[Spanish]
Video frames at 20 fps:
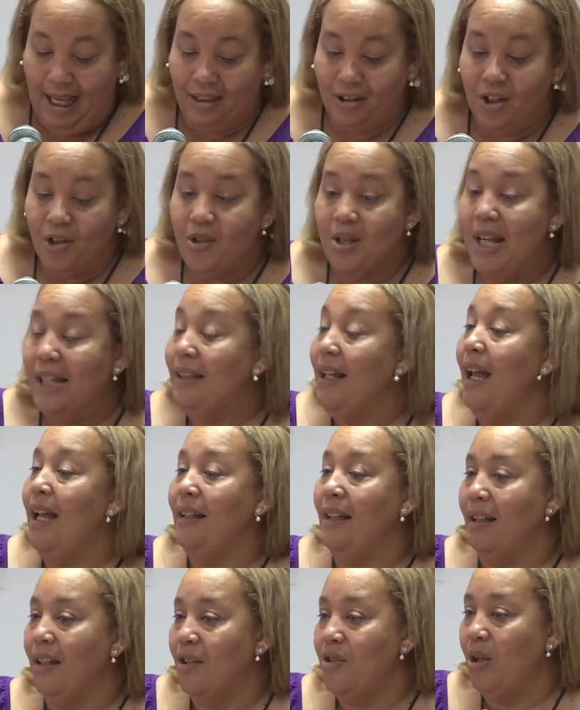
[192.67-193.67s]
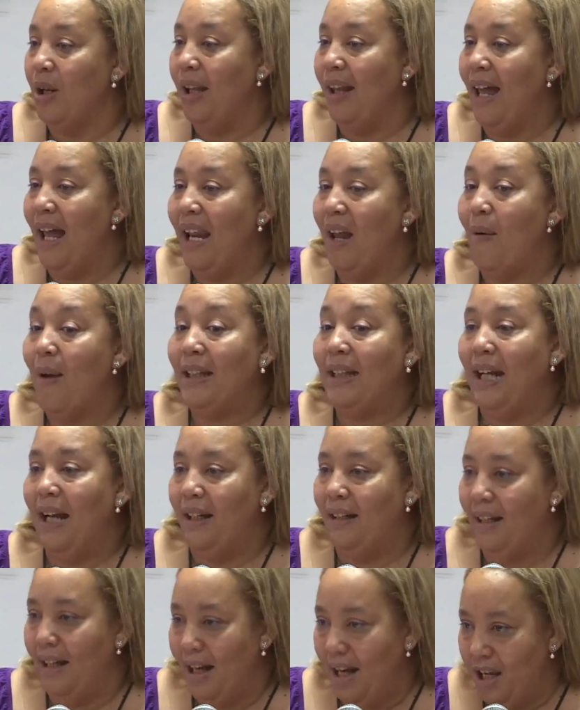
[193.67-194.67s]
Entonces, esta gestante solidaria va a
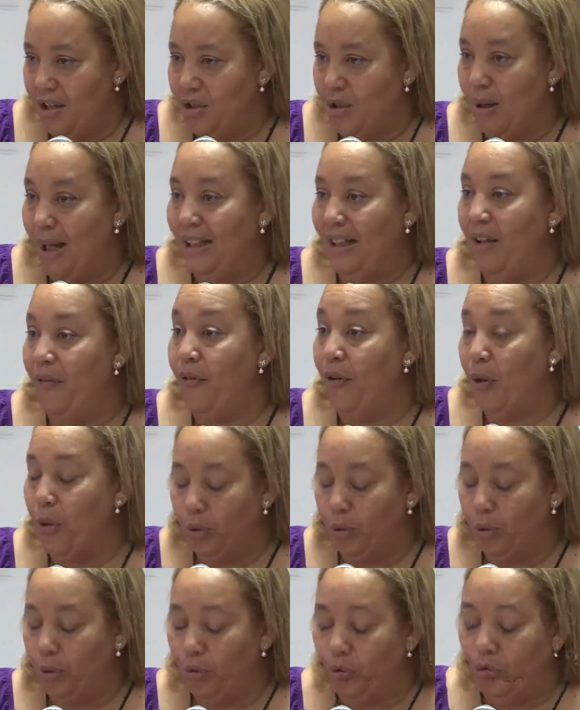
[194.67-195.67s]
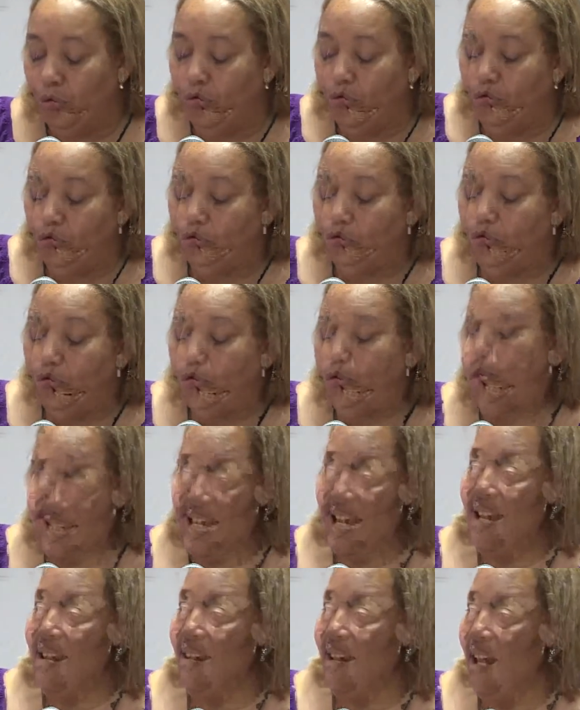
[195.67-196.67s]
tener derecho al disfrute de
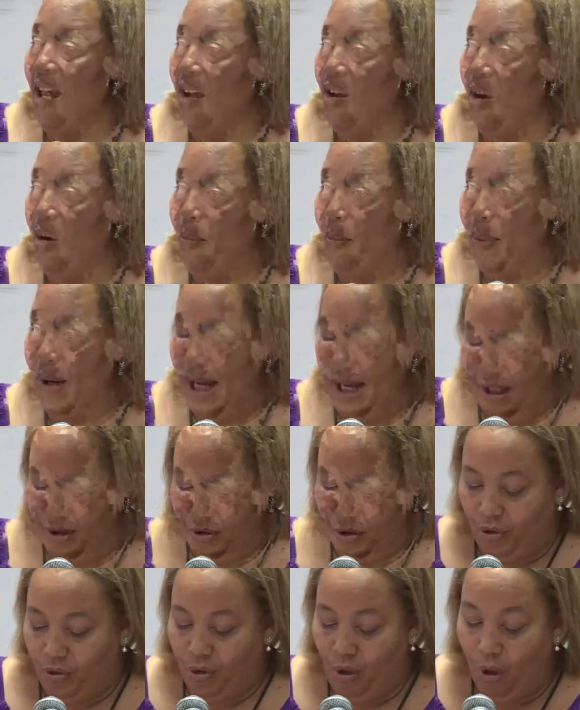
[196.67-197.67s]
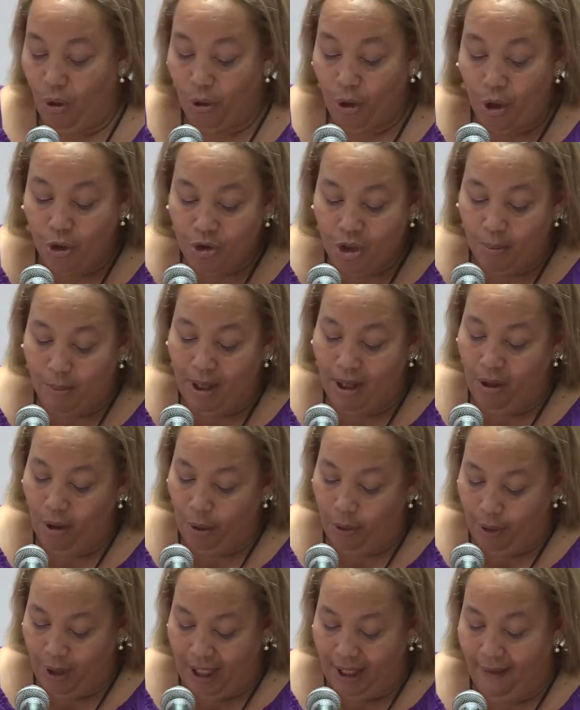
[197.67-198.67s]
seis días completos o doce
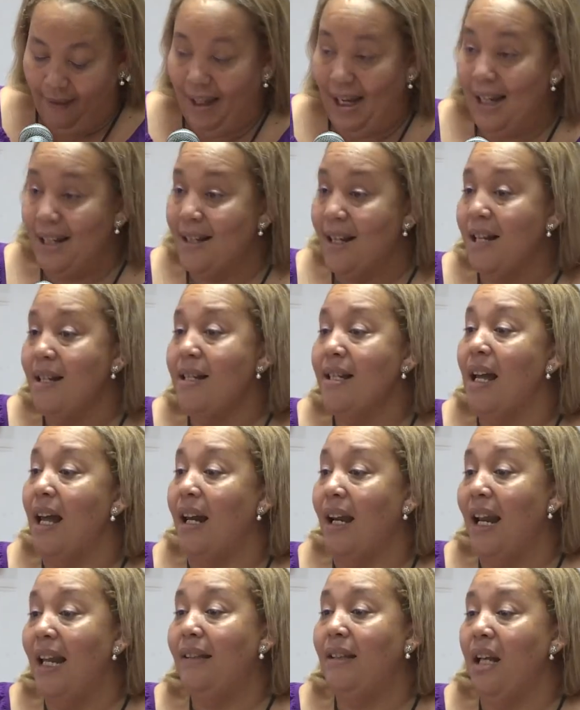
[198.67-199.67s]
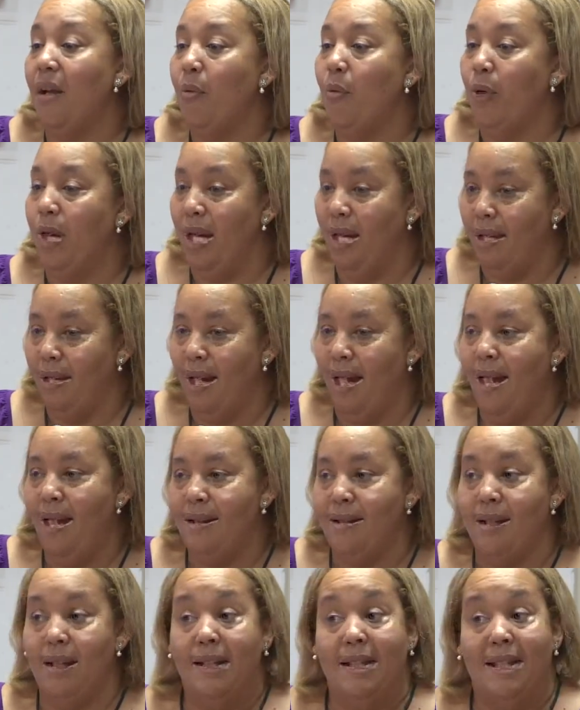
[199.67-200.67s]
medios días de licencia retribuida,
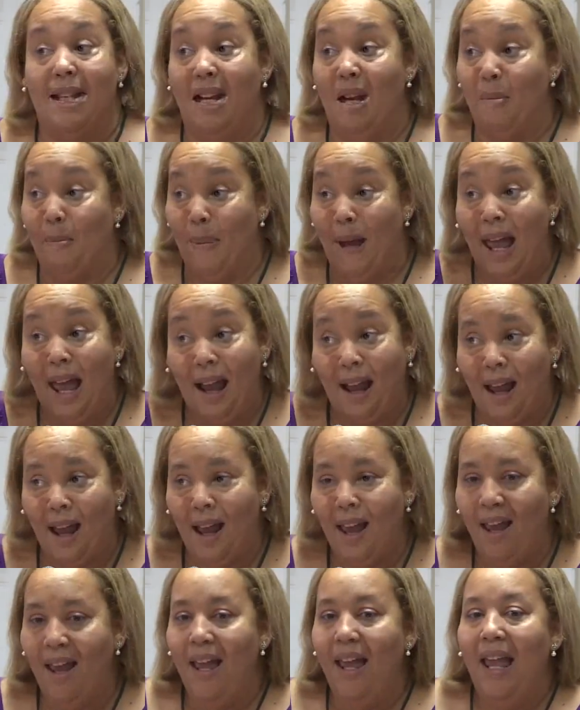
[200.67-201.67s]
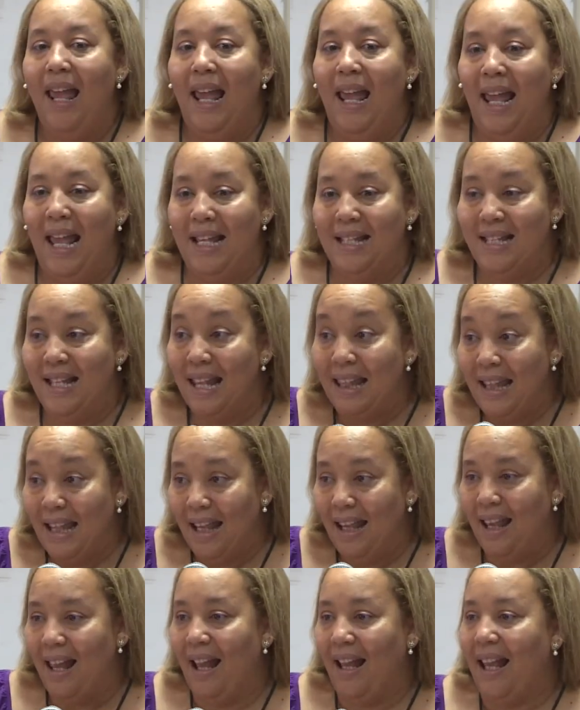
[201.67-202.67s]
es decir, se le paga ese
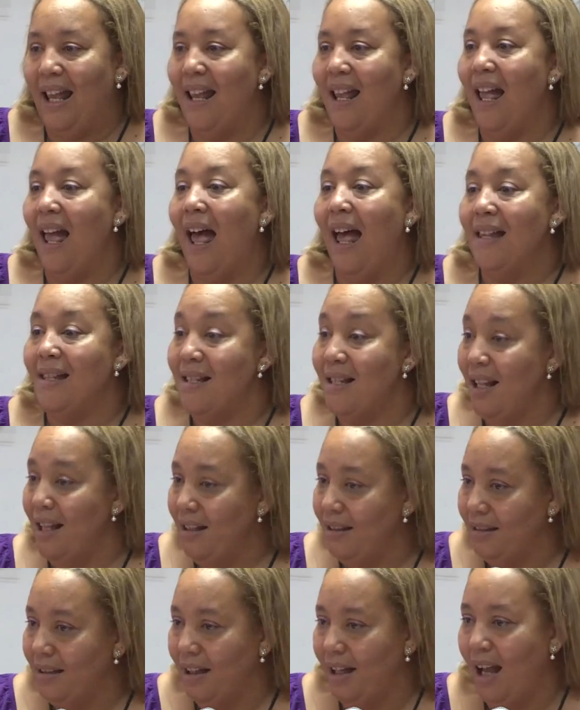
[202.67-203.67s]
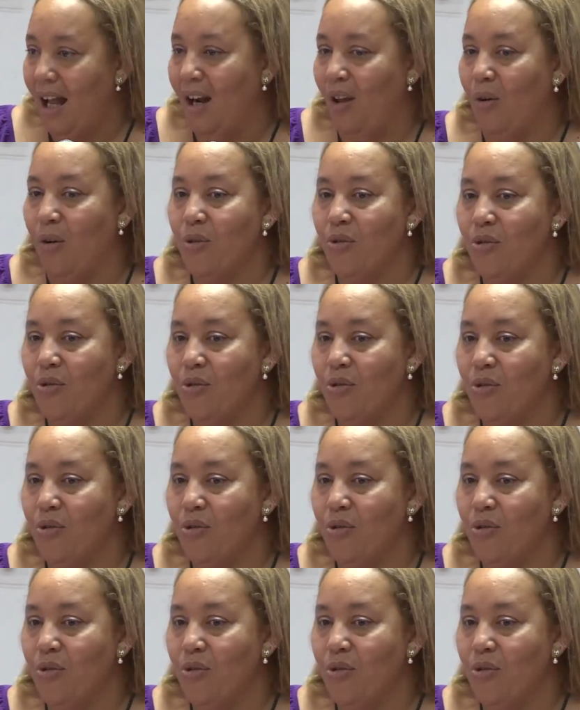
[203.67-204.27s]
día que ella asiste a la